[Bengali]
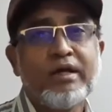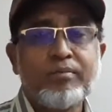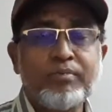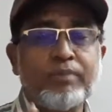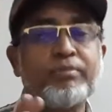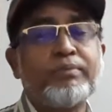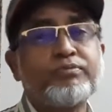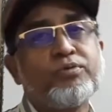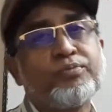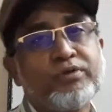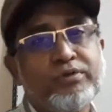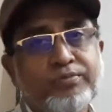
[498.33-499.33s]
বা ব্যপ্ত
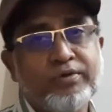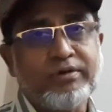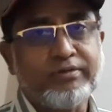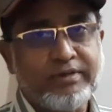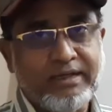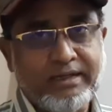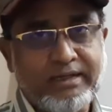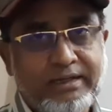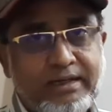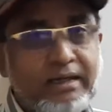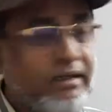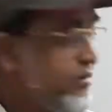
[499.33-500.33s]
প্রতিফলন থাকে
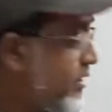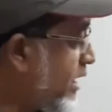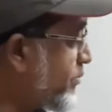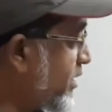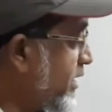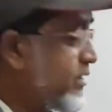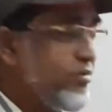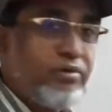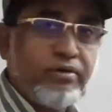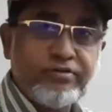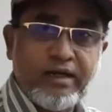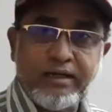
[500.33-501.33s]
তাই আমরা এগুলো
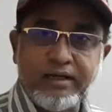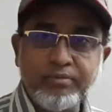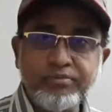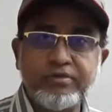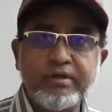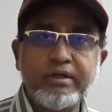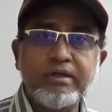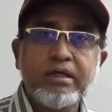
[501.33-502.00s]
জানলাম যে